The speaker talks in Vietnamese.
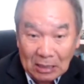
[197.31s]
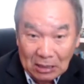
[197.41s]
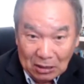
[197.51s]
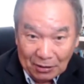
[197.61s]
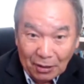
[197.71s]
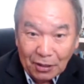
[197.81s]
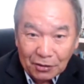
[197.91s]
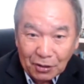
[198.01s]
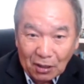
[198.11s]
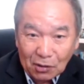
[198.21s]
họ nói giờ
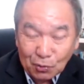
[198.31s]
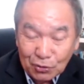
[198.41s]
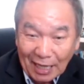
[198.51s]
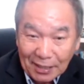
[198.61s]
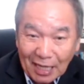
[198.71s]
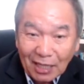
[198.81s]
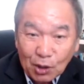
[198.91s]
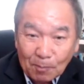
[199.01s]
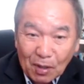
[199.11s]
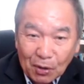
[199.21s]
cho lũ chen chen
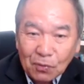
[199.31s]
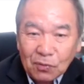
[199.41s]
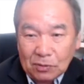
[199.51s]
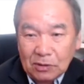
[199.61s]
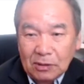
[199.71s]
vừa mà nu